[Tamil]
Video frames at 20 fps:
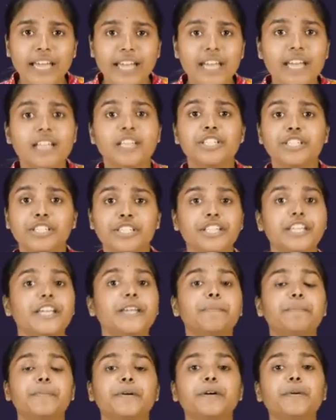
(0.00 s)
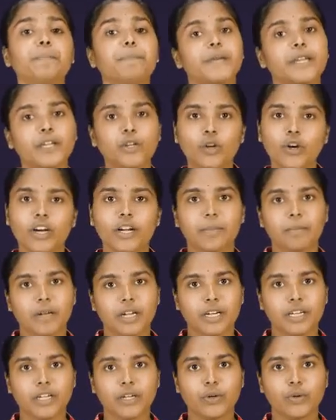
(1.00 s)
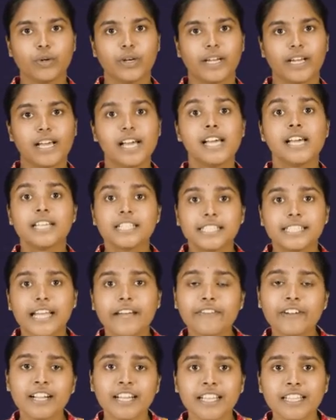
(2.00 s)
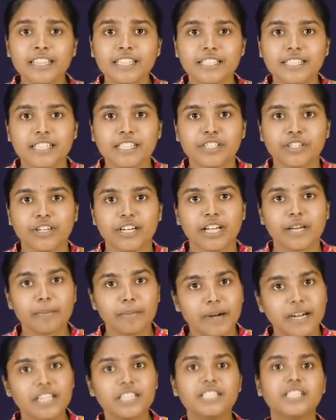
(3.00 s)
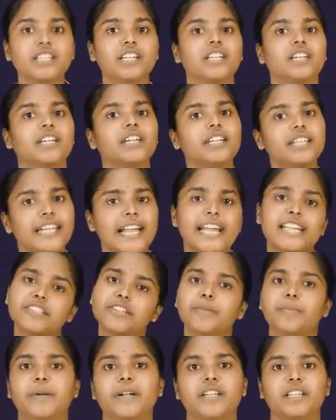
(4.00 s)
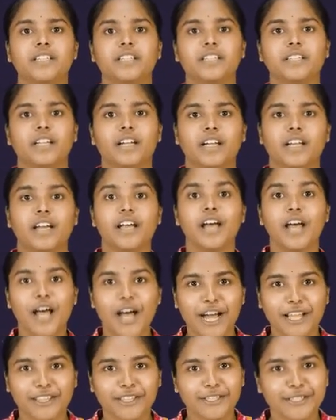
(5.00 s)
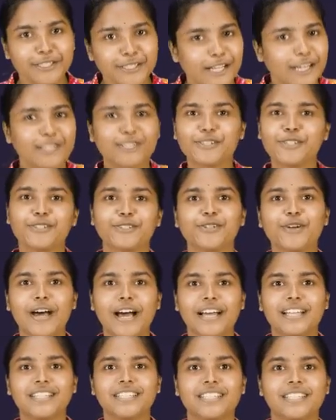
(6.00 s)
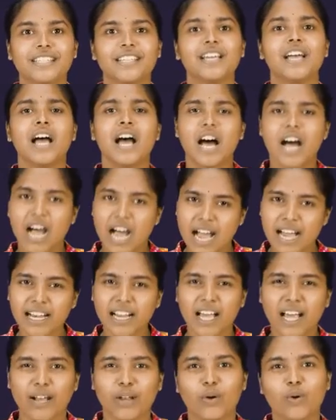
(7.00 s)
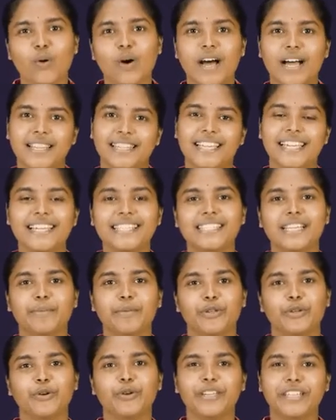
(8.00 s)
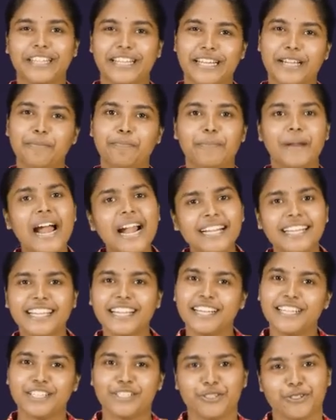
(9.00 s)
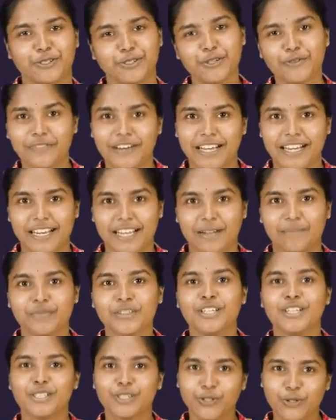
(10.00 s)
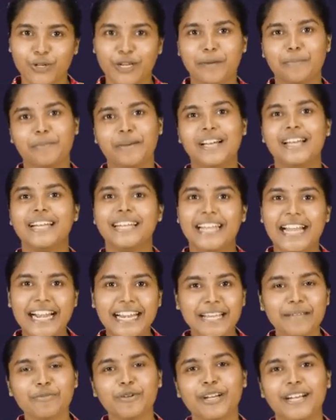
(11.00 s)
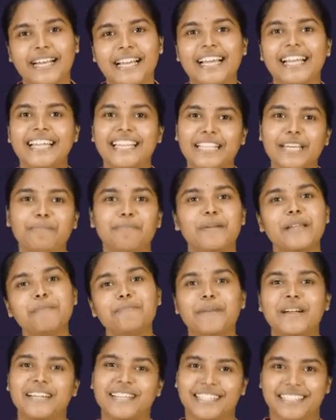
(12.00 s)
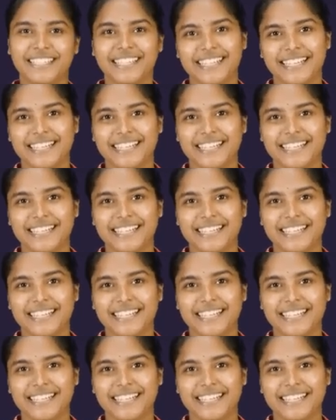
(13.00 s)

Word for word: ஏன் ஷீப்பு பிக்கோட பிளட்டை கூட செவன்டீன்த் செஞ்சுரியில் மனுஷங்களுக்கு ட்ரான்ஸ்ஃபர் பண்ணிட்டு இருந்தாங்க அது சக்ஸஸும் ஆச்சு ஆனாலும் அதே சமயம் இதில் ப்ராக்டிக்கல் இஷ்யூஸும் வரலாம் ஸோ நம்ம நடைமுறையில் இதை பின்பற்றது